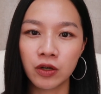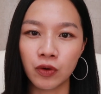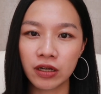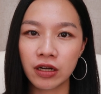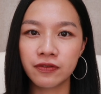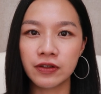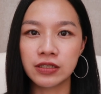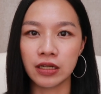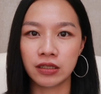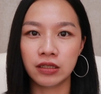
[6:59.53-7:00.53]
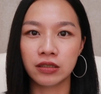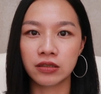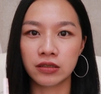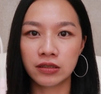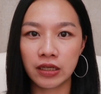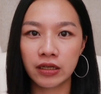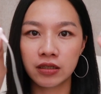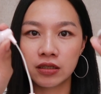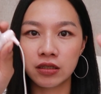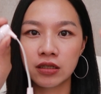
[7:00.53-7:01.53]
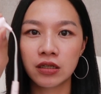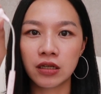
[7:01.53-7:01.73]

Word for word: 我要跟大家分享第一个是这个，